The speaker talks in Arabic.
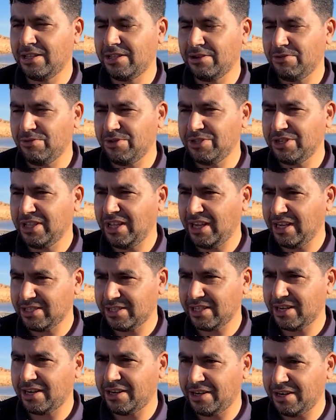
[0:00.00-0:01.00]
يتواجد
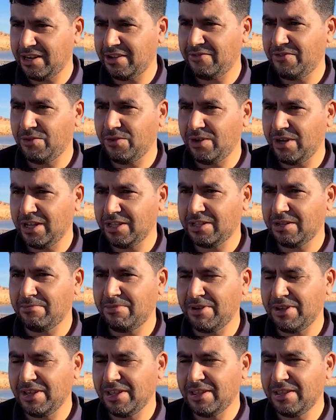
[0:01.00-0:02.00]
حصرا هنا في ولاية
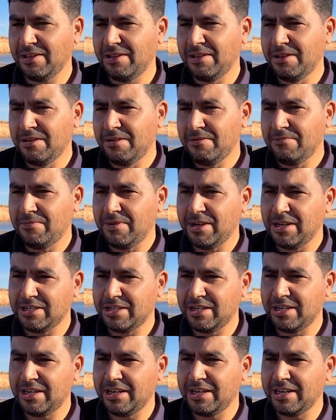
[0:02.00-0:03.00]
البيض من
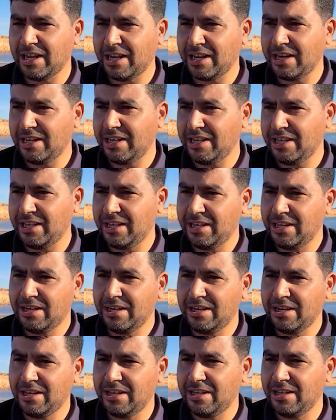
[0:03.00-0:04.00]
أجل نقله
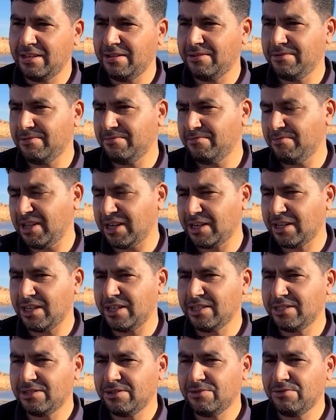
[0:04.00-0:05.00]

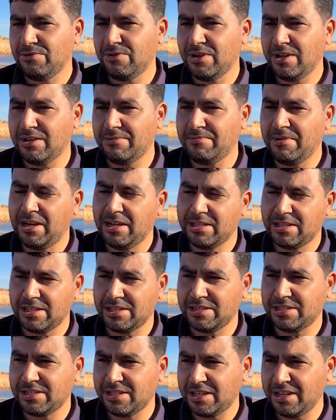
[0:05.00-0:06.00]
للمركز ومحطة
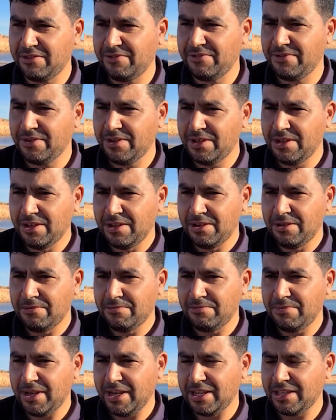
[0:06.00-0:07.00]
الصيف
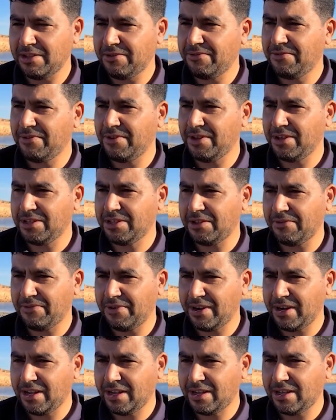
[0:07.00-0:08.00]
بهدف
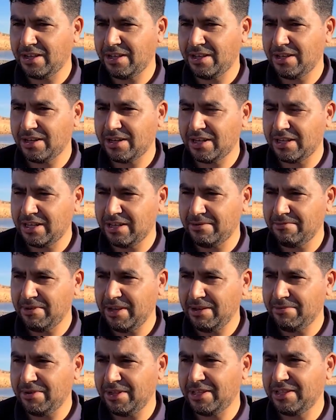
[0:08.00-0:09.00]
تفريخ آه، قيام
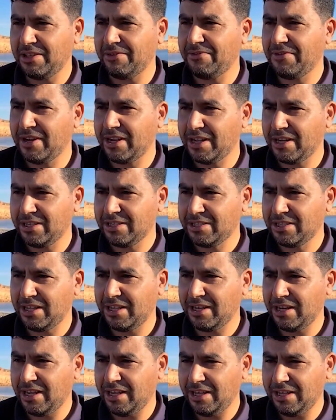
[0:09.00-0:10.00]
بعملية التفريخ
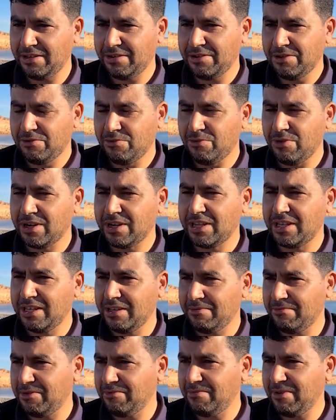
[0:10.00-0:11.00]
الاصطناعي
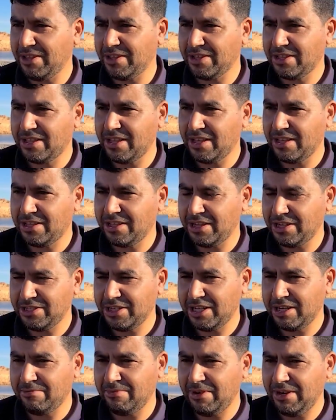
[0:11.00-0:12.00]
والقيام ببعض
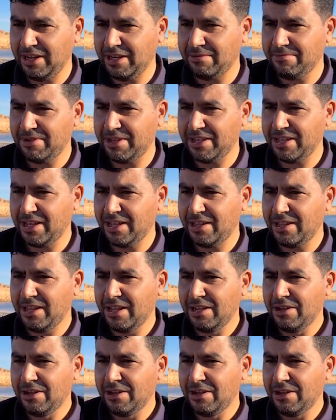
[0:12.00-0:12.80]
التجارب العلمية